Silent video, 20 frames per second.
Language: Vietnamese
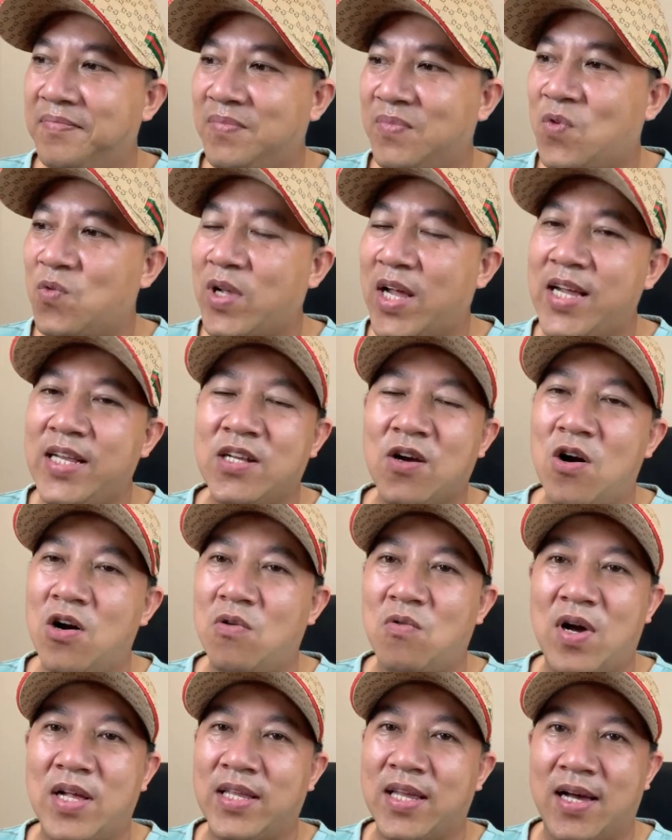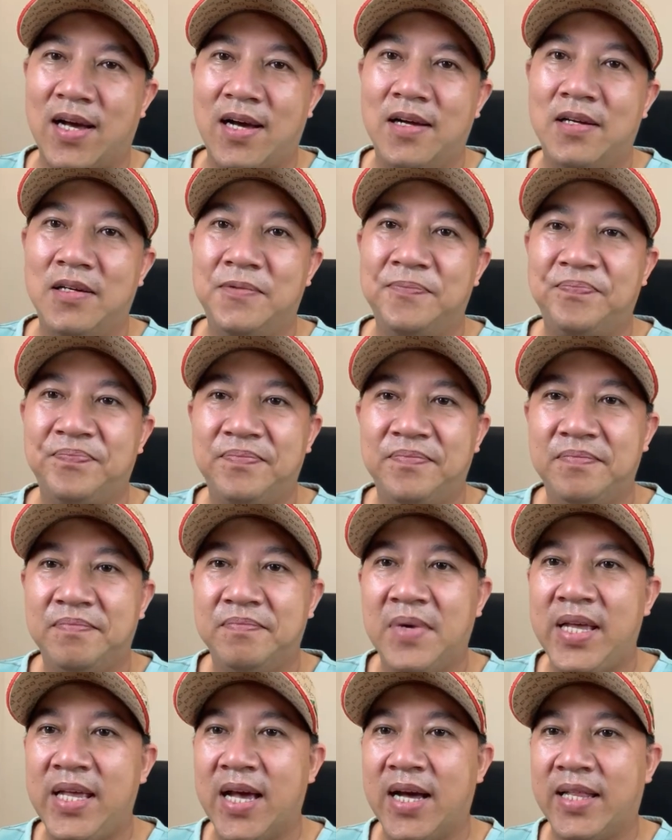Tôi thấy sót quá trời.
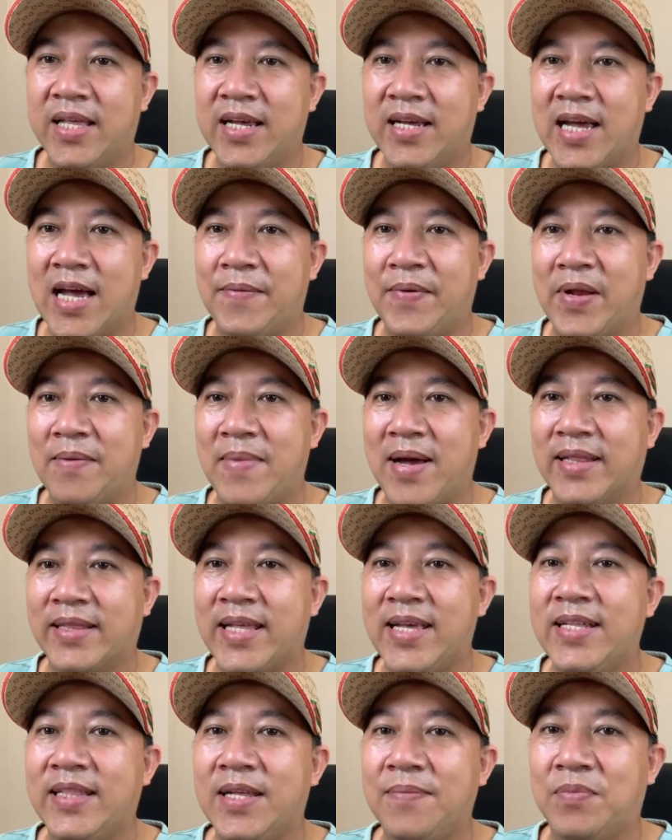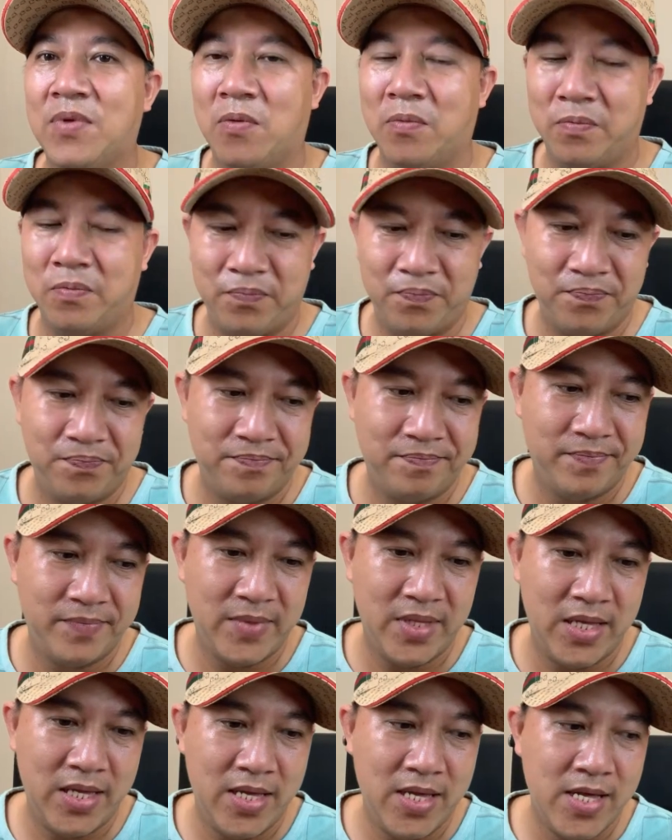Bây giờ Thiền Am lại mang tiếng tiếp tục.
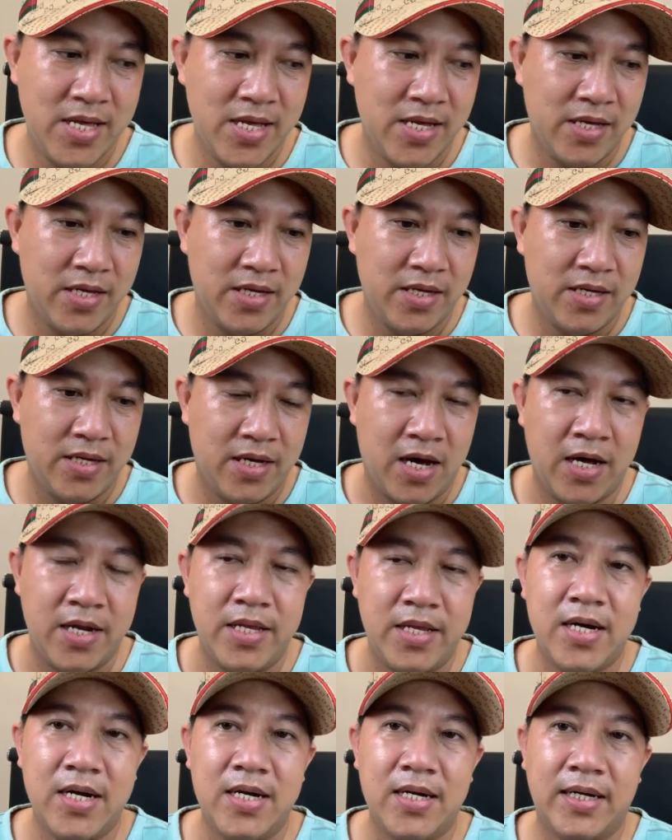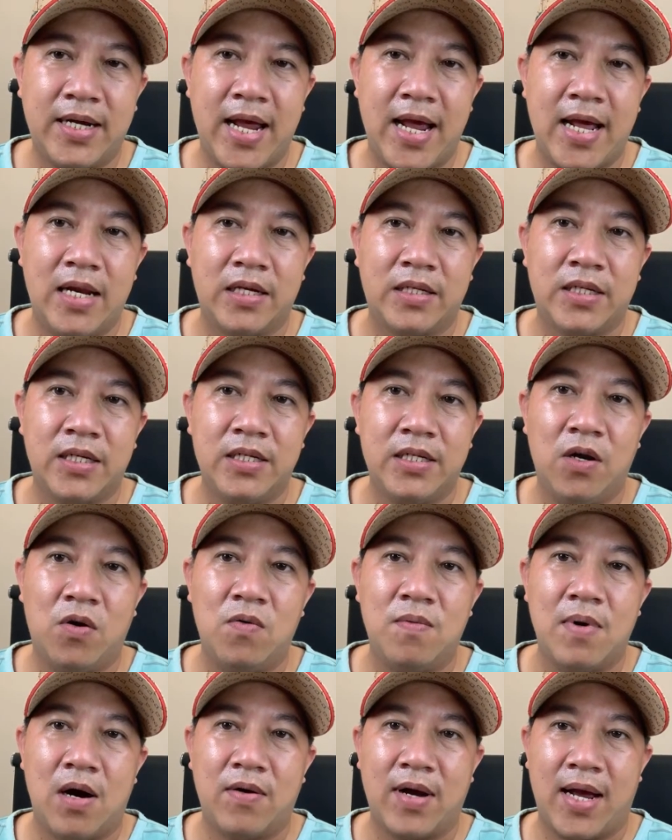Hình như nghe luật sư
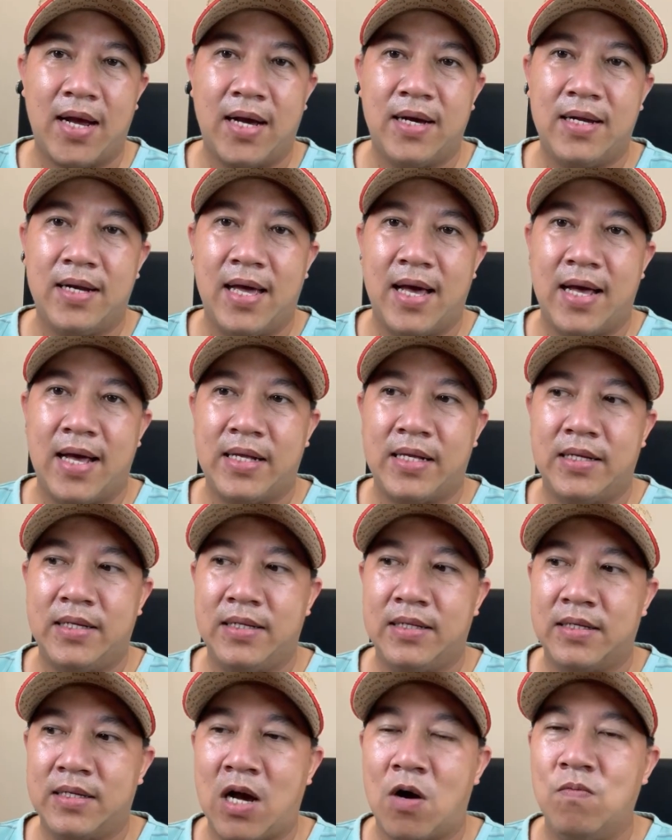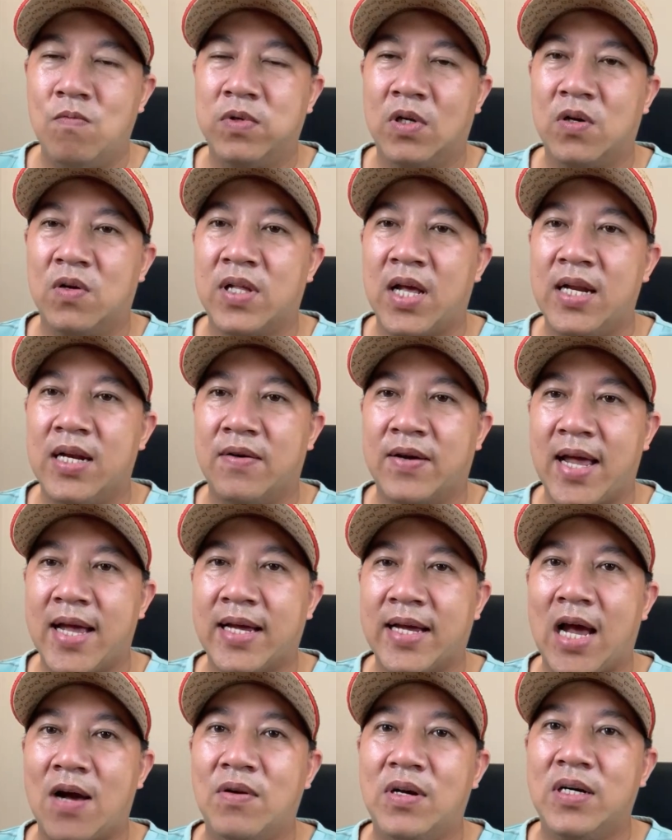Vũ bảo rằng đó là không có thể nào
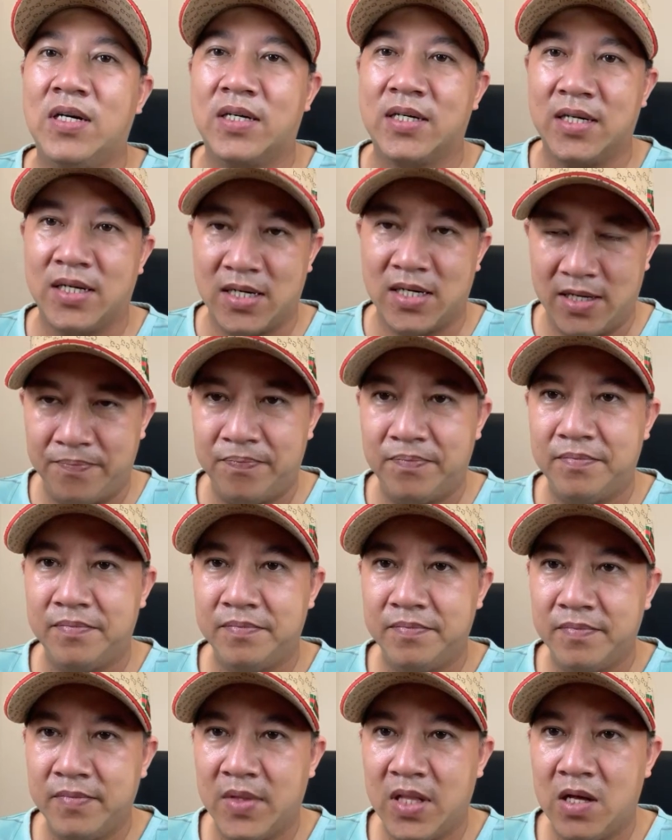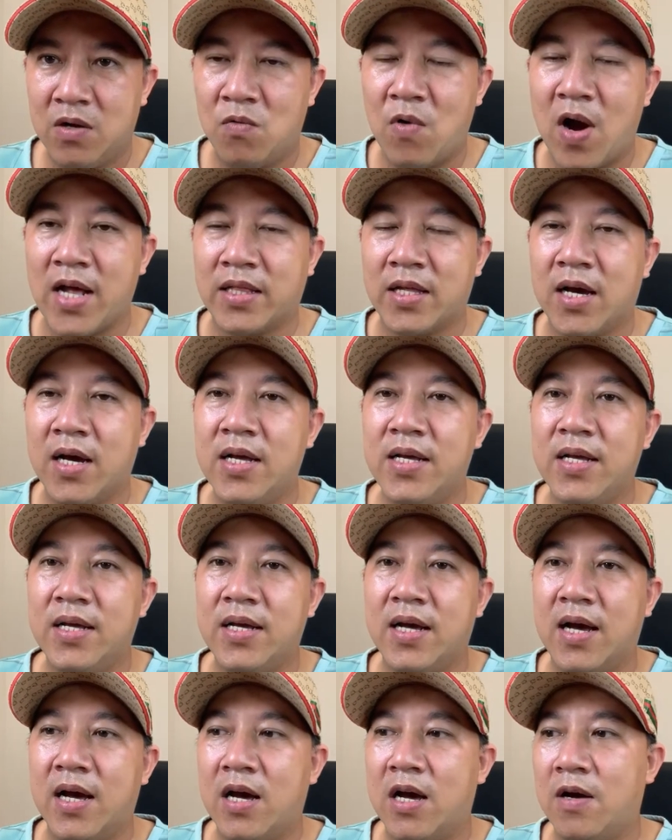kháng cáo là được nữa. Qua tới
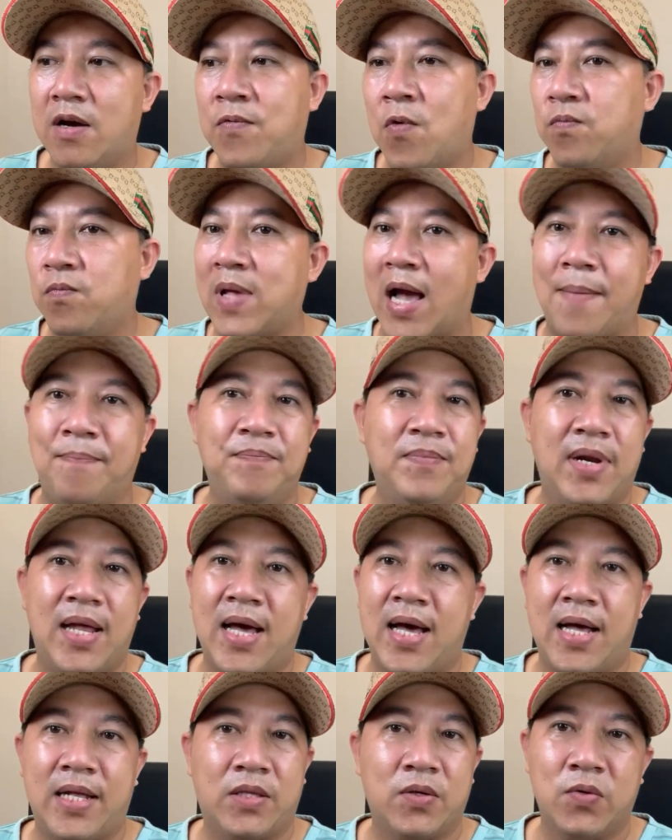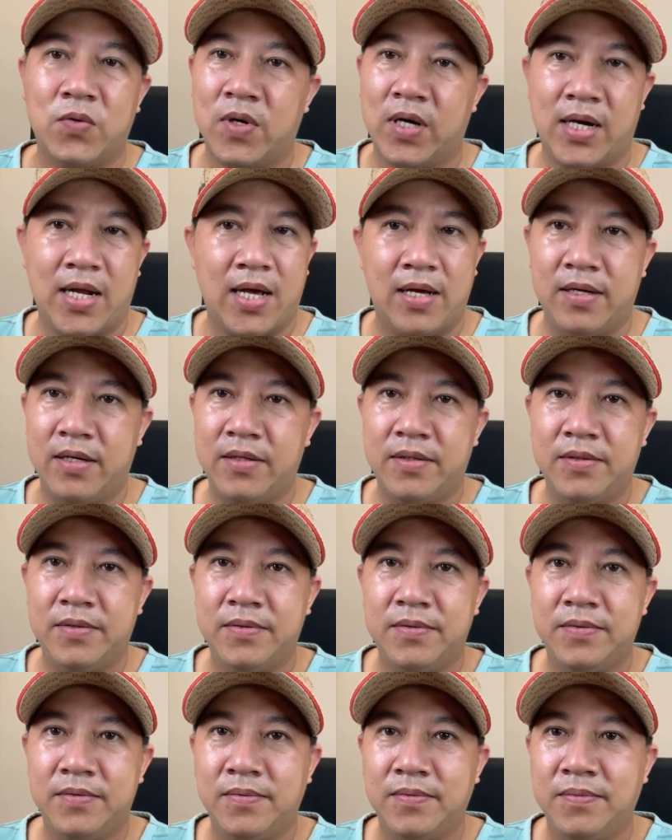phúc thẩm là thua rồi đó.
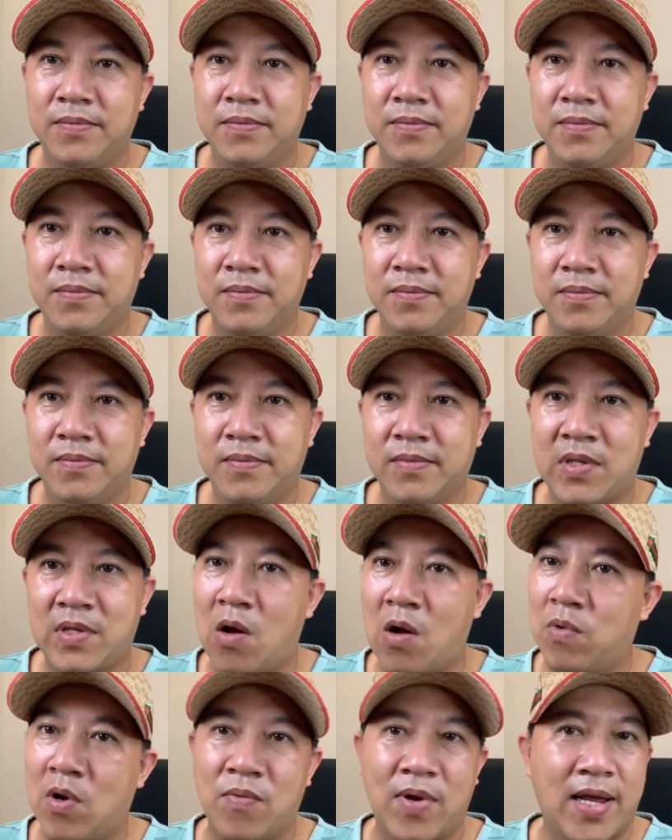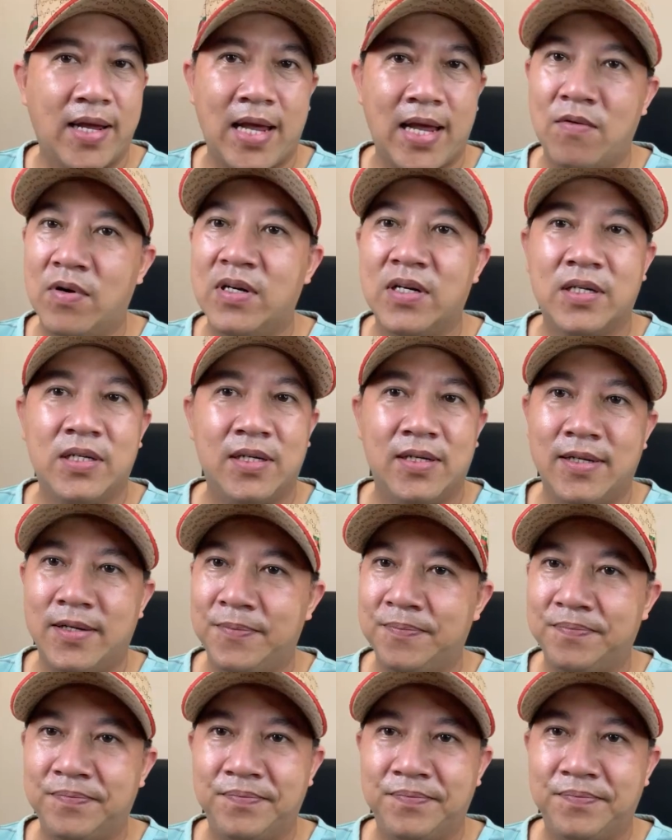Không kháng cáo là được nữa.